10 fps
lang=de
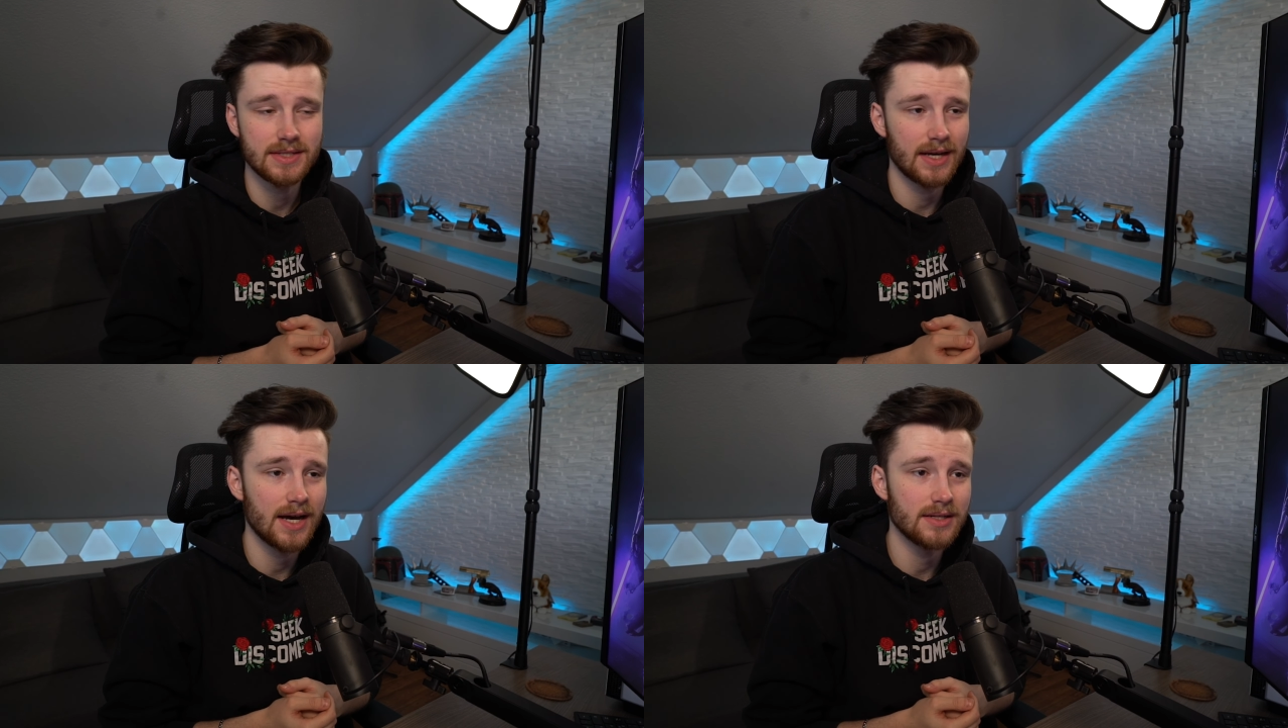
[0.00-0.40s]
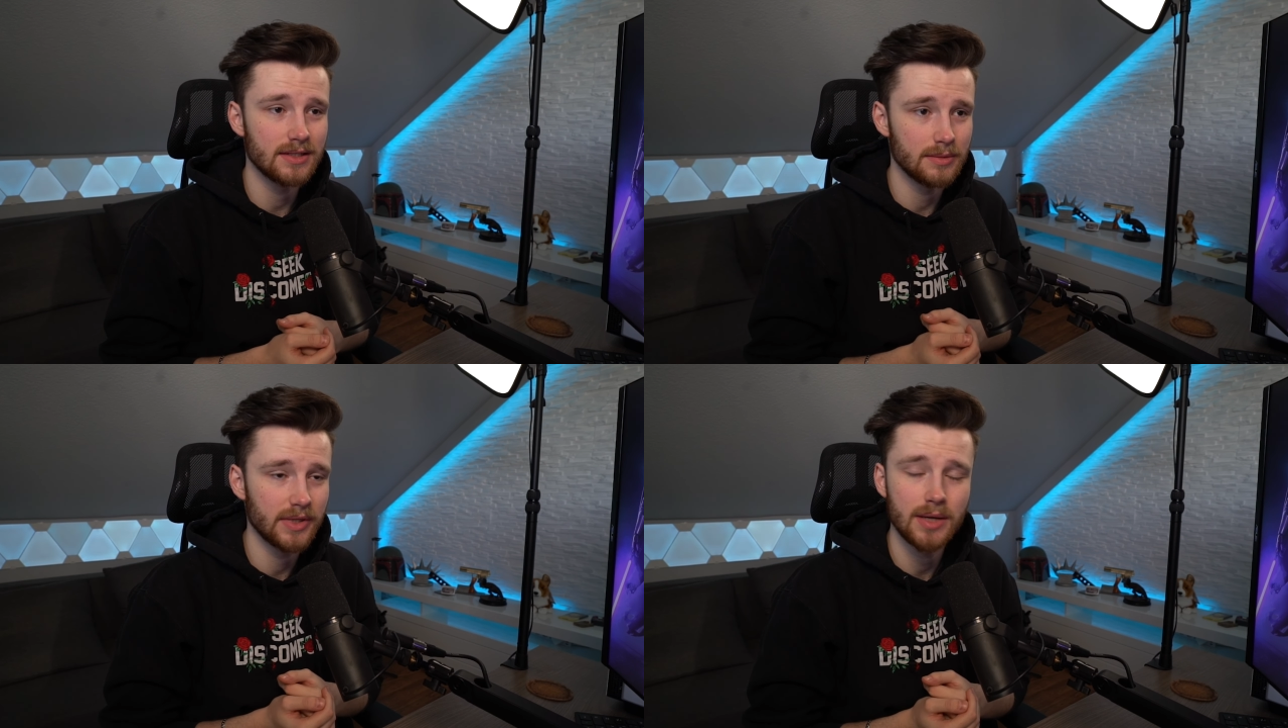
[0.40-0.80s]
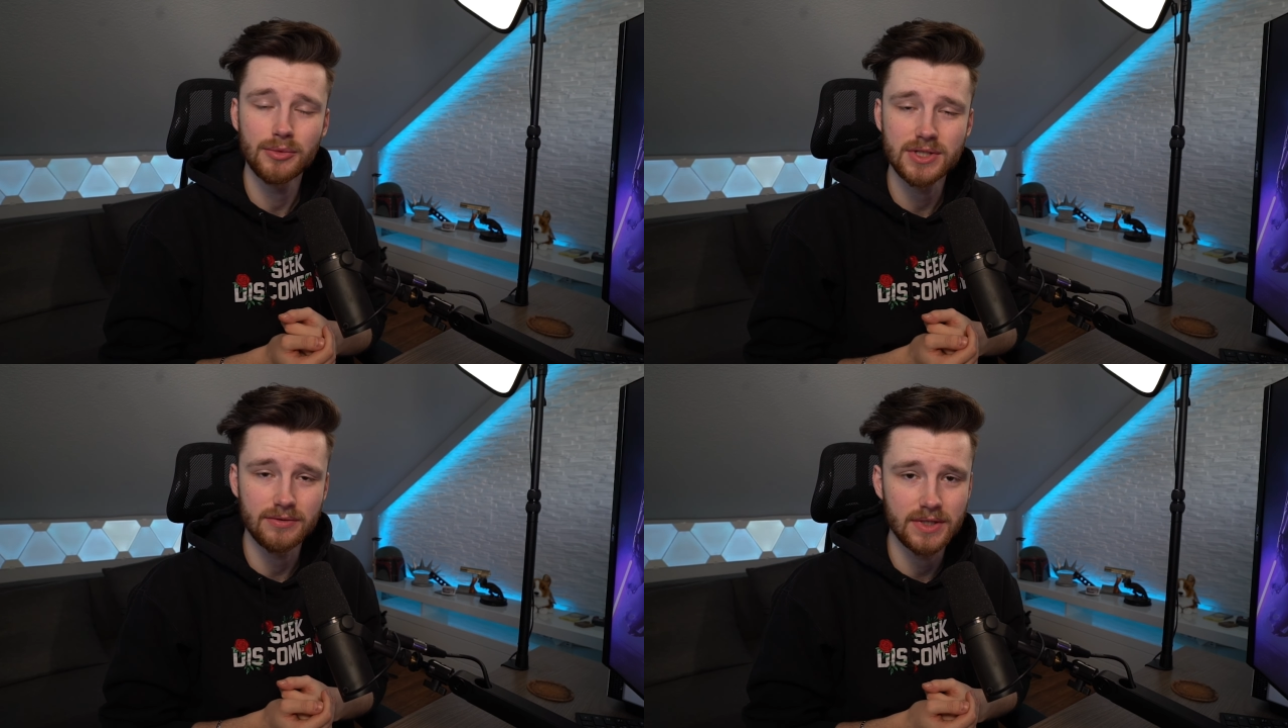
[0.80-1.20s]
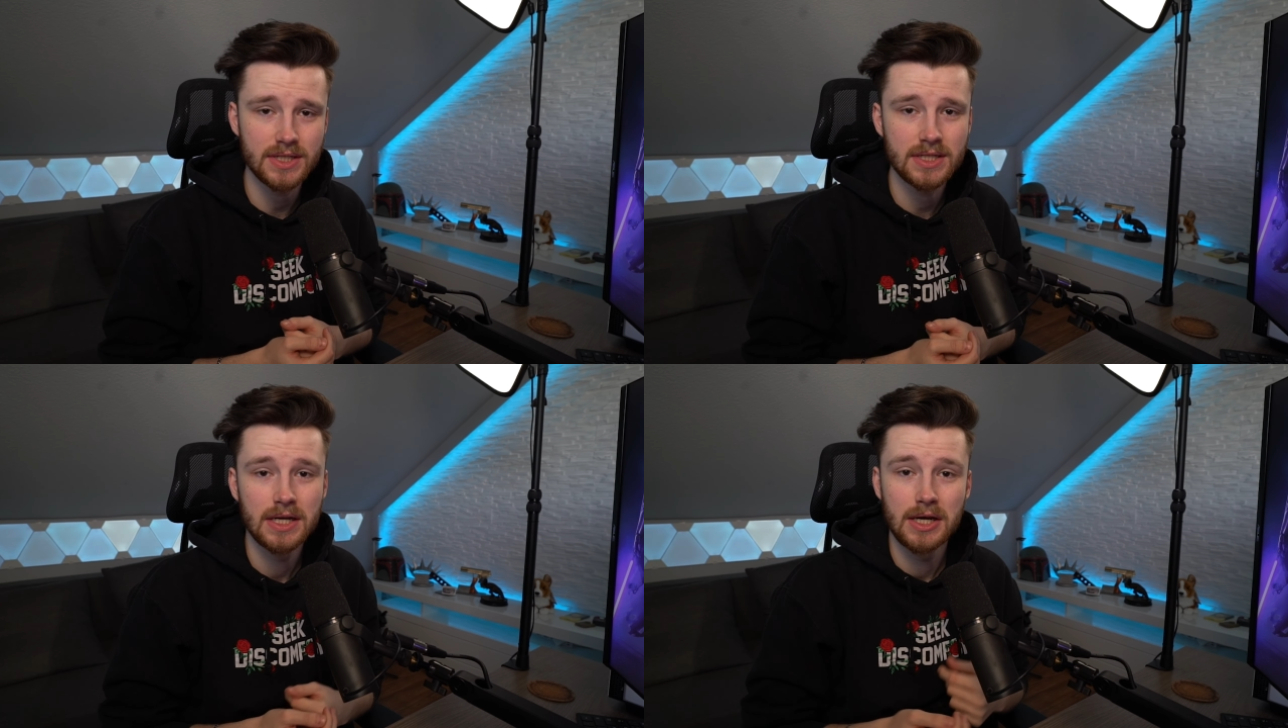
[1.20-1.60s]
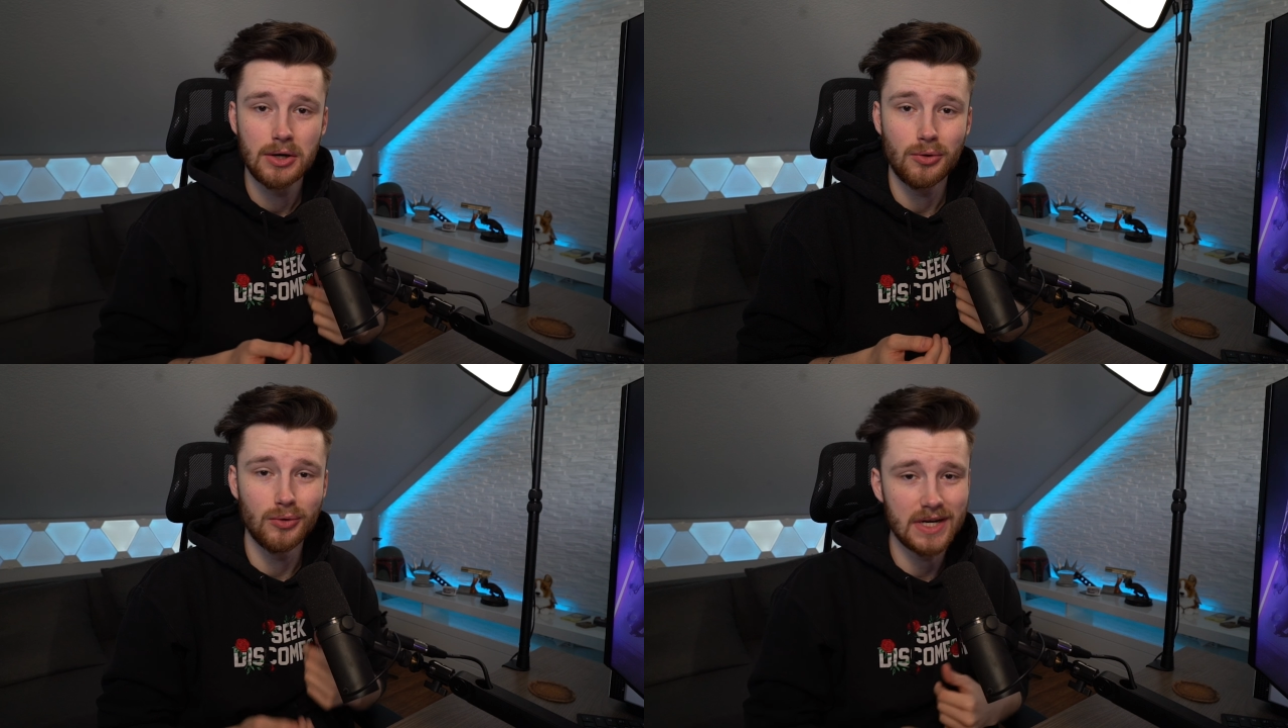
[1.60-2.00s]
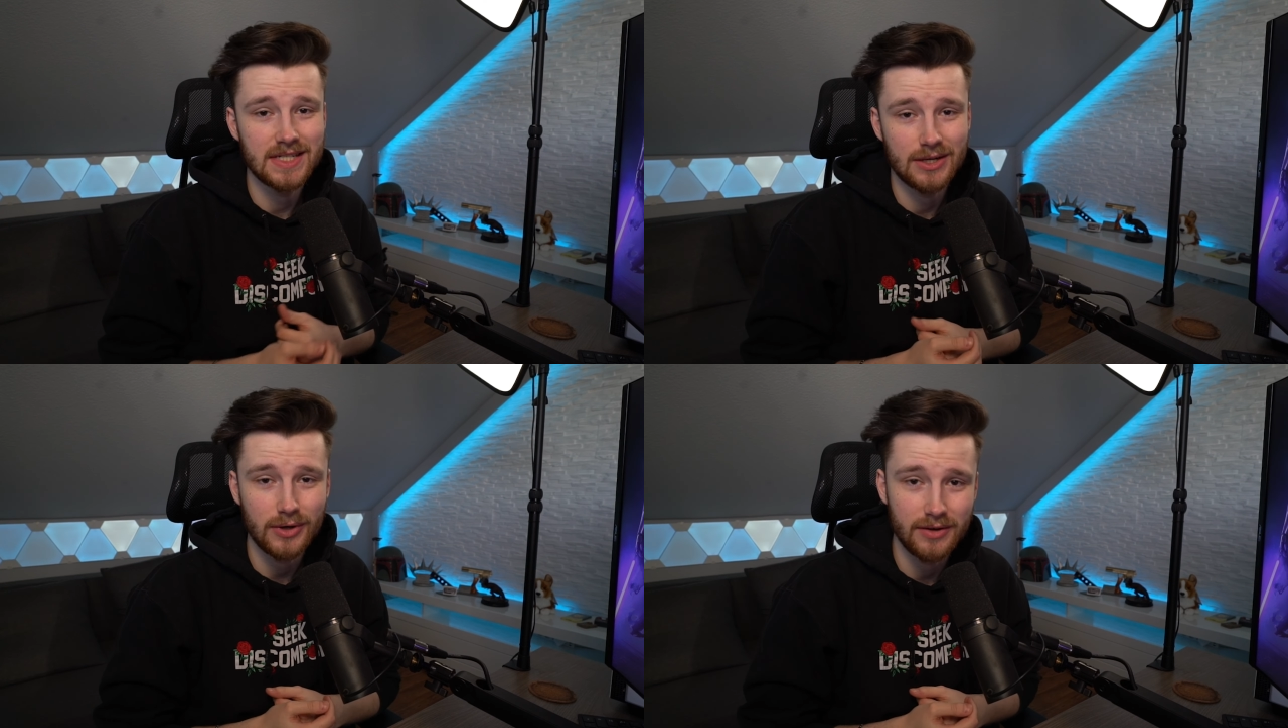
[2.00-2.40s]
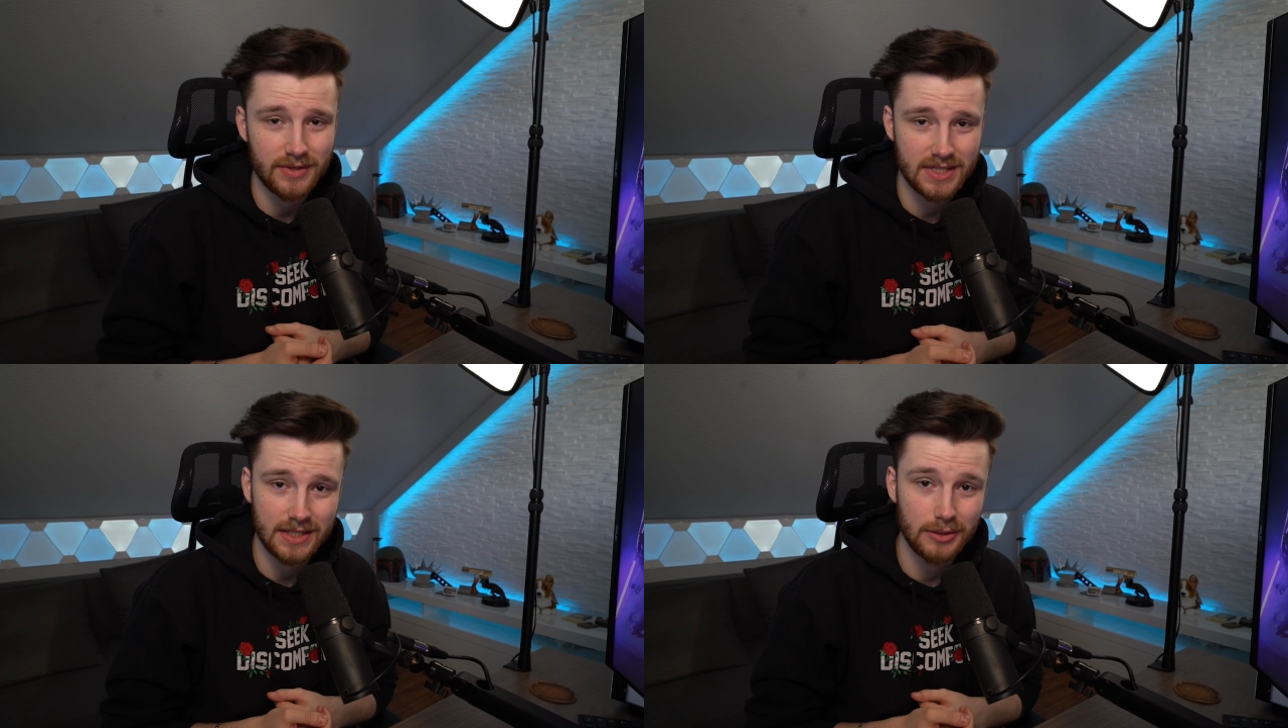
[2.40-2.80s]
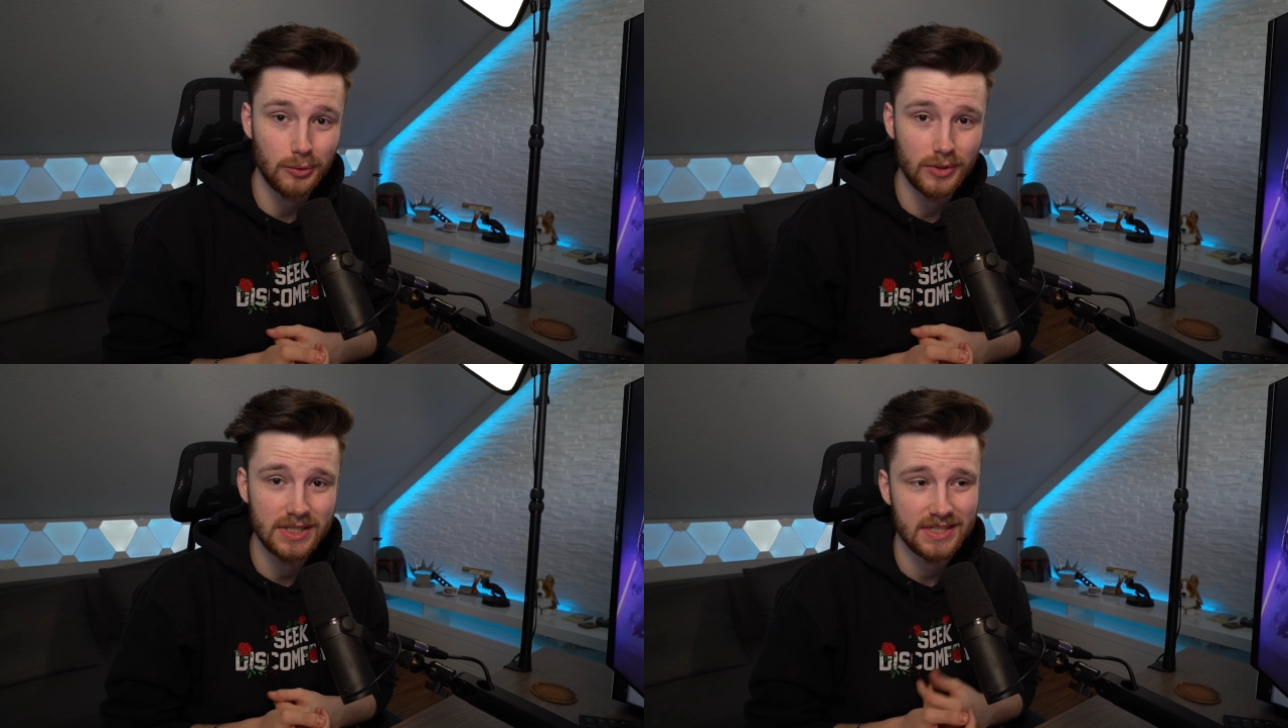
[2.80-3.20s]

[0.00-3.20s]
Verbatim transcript: gerade in dem Game unterwegs. Und das hat auch einfach seinen Grund.